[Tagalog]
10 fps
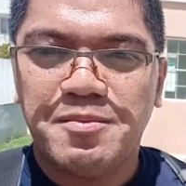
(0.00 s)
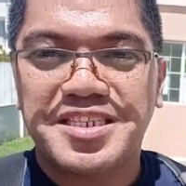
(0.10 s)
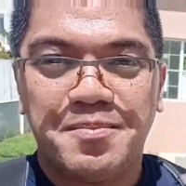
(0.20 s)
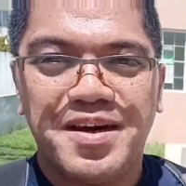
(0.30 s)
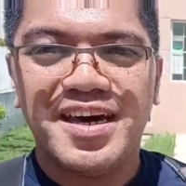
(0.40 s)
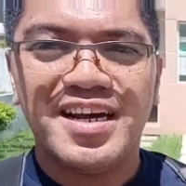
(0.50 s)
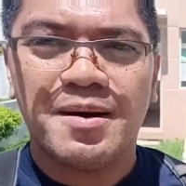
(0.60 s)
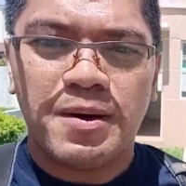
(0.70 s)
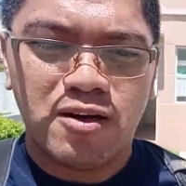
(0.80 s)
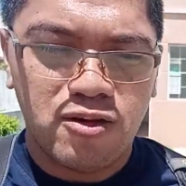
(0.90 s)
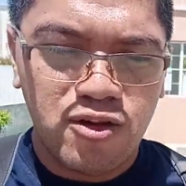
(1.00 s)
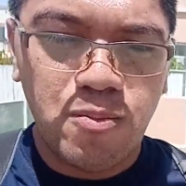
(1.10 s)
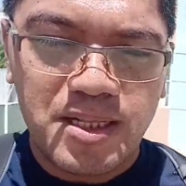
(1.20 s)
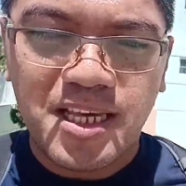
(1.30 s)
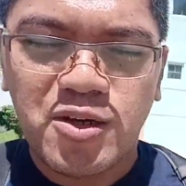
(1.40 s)
ibig sabihin kapag
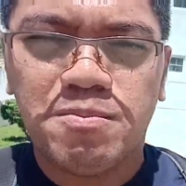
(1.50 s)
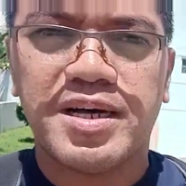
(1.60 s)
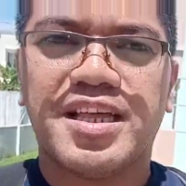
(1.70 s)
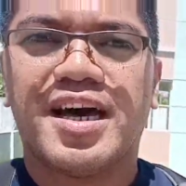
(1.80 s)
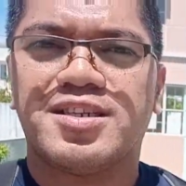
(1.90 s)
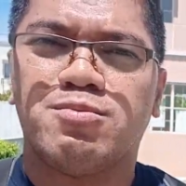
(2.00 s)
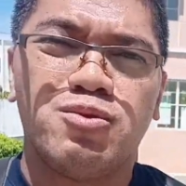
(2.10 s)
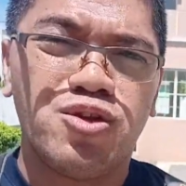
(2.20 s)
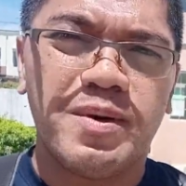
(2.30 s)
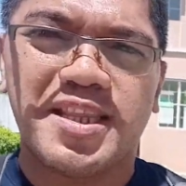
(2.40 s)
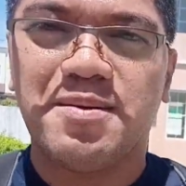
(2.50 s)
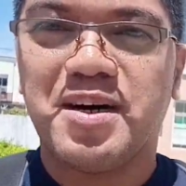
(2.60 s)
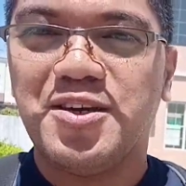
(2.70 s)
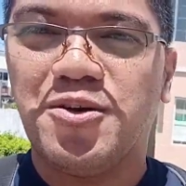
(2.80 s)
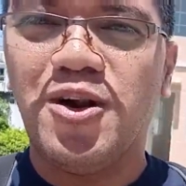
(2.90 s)
dumating yung batas, dumating
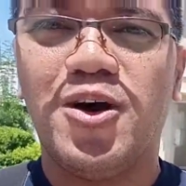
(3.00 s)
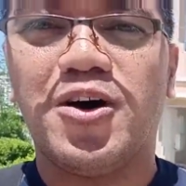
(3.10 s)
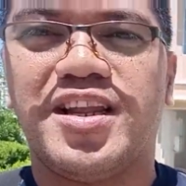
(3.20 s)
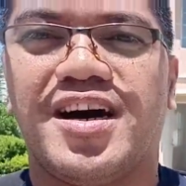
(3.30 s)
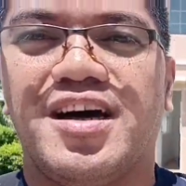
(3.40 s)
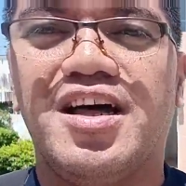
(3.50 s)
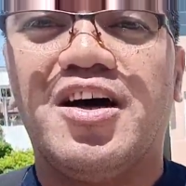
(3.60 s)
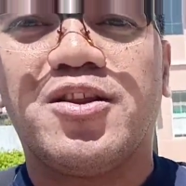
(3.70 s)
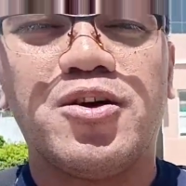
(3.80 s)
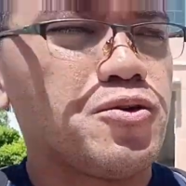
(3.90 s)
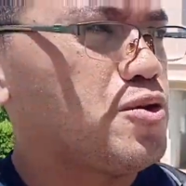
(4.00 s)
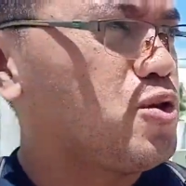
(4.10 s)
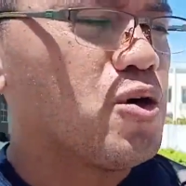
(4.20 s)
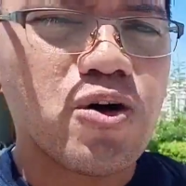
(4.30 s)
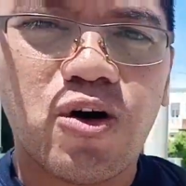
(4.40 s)
man yung law na no
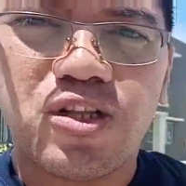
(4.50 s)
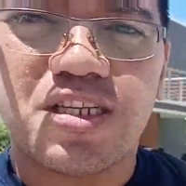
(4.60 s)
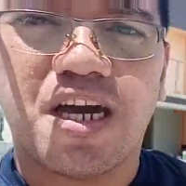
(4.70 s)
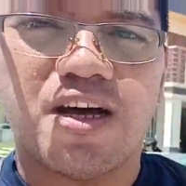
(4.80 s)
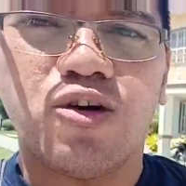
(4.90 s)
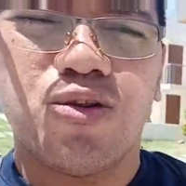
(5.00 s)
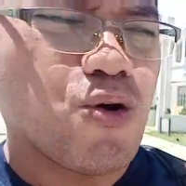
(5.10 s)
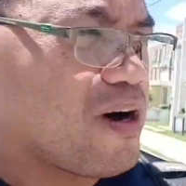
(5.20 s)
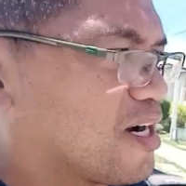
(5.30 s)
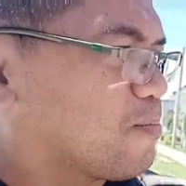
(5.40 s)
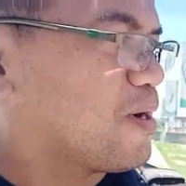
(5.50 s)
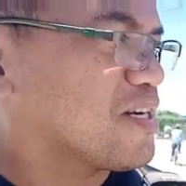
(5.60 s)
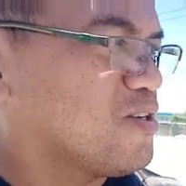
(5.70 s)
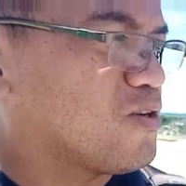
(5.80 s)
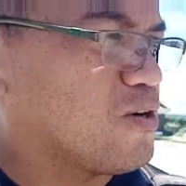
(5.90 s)
no kotse, ano no car
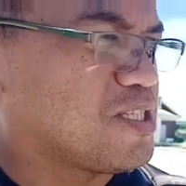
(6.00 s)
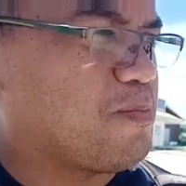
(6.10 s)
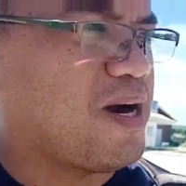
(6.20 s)
park, no kotse